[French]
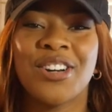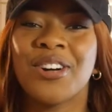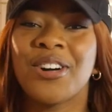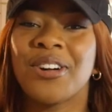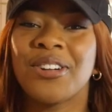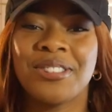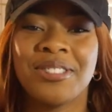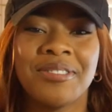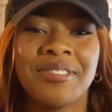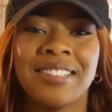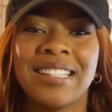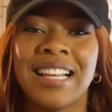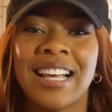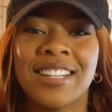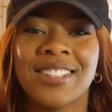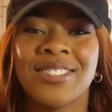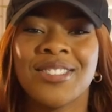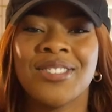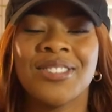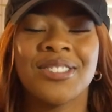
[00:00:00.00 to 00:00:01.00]
quand tu fais de
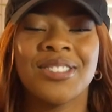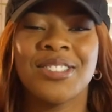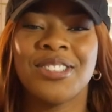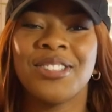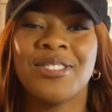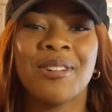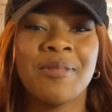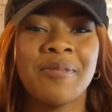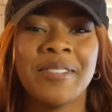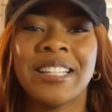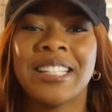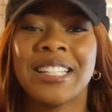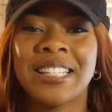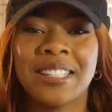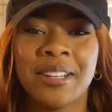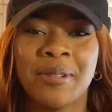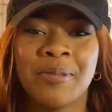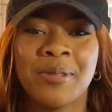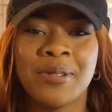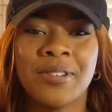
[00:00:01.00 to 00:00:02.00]
l'argent, tu dois payer
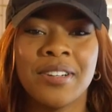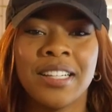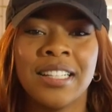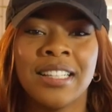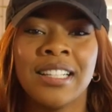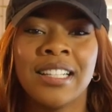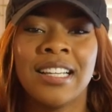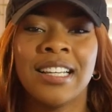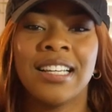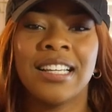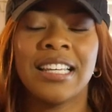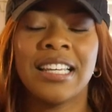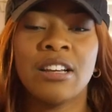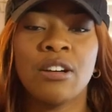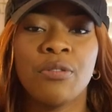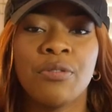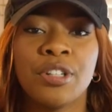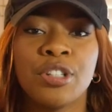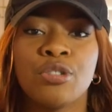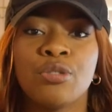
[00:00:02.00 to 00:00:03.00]
tes infos et
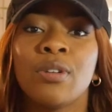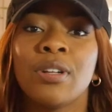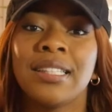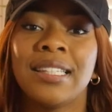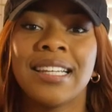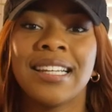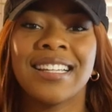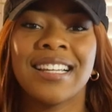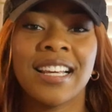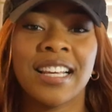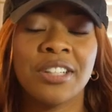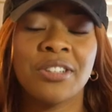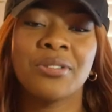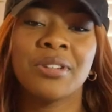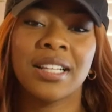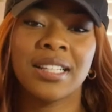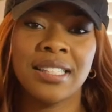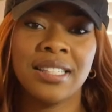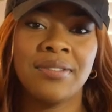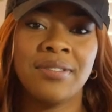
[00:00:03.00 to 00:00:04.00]
en fait, tu dois déclarer ton
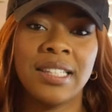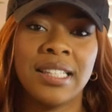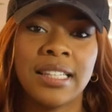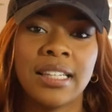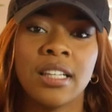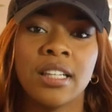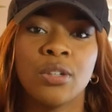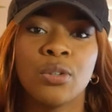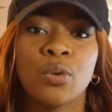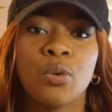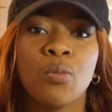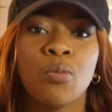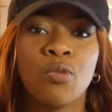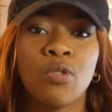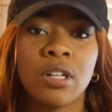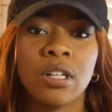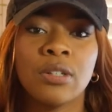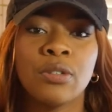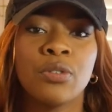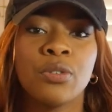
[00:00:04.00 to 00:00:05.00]
activité. Donc
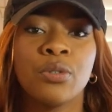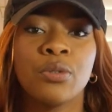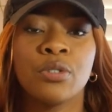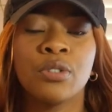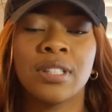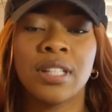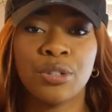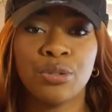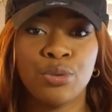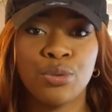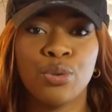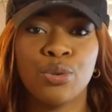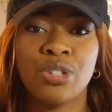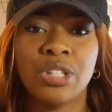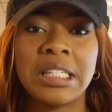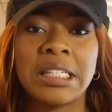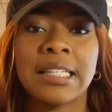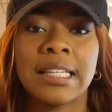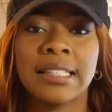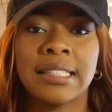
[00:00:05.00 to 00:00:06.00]
moi, le statut que
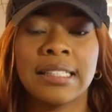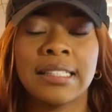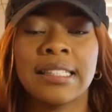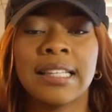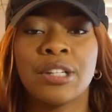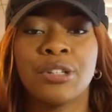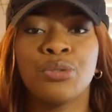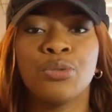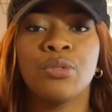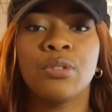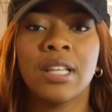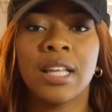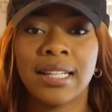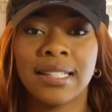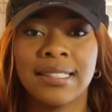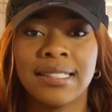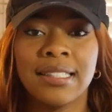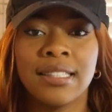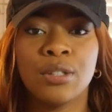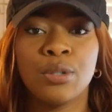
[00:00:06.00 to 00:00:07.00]
j'ai, c'est un statut
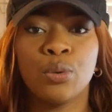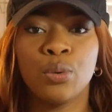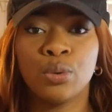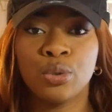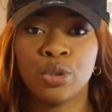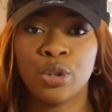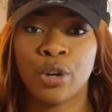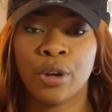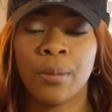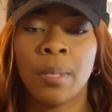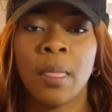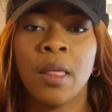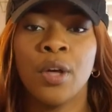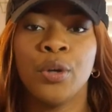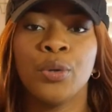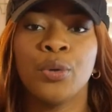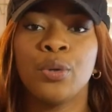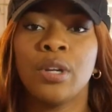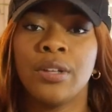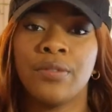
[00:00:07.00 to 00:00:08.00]
d'artiste-auteur
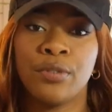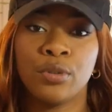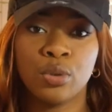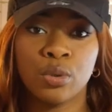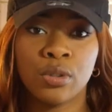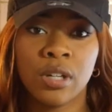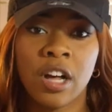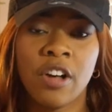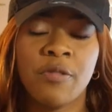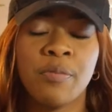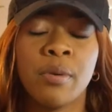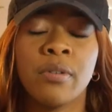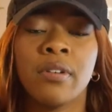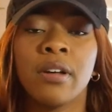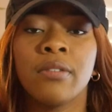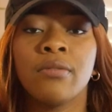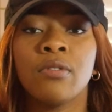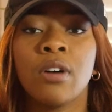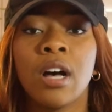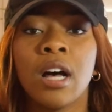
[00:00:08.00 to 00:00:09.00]
que les photographes peuvent
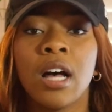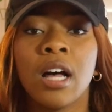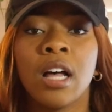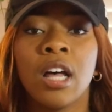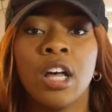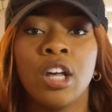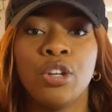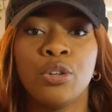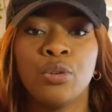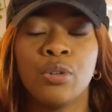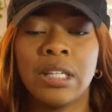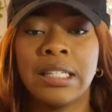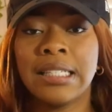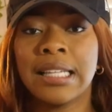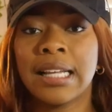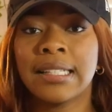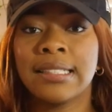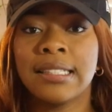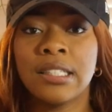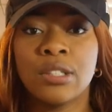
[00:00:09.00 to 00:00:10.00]
avoir, que les
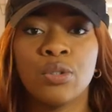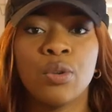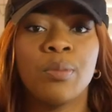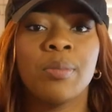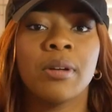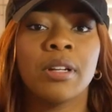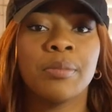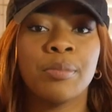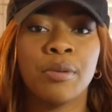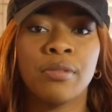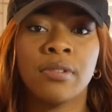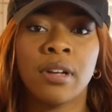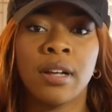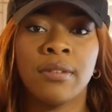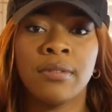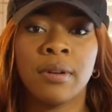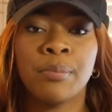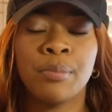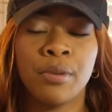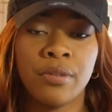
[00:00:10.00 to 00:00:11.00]
artistes
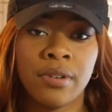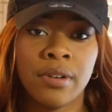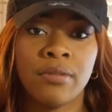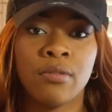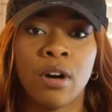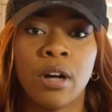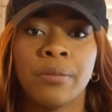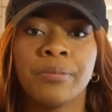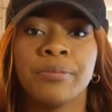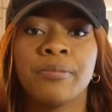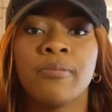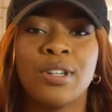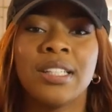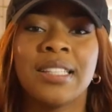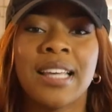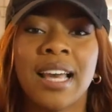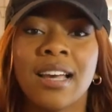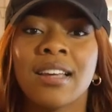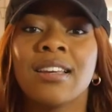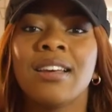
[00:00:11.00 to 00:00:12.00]
peuvent, avoir. Faut
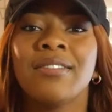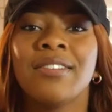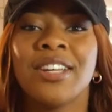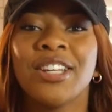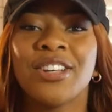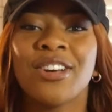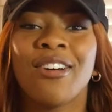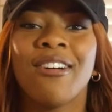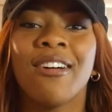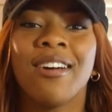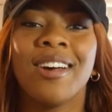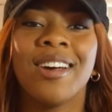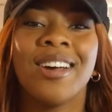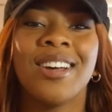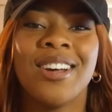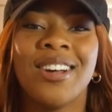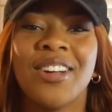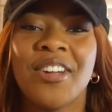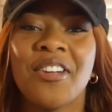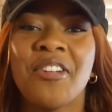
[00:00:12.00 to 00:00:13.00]
être carré avec euh,
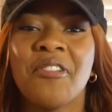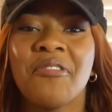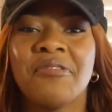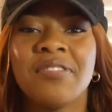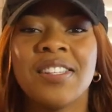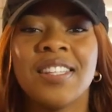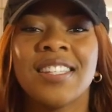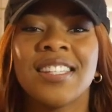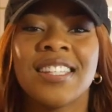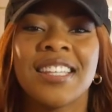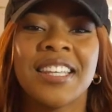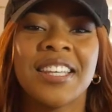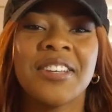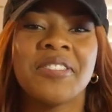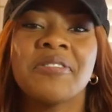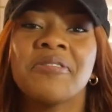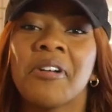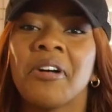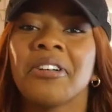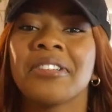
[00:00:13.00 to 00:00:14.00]
le fisc
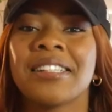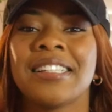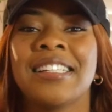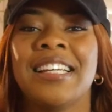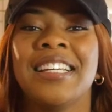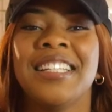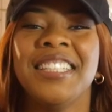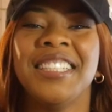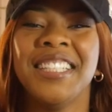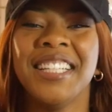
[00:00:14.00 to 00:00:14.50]
français,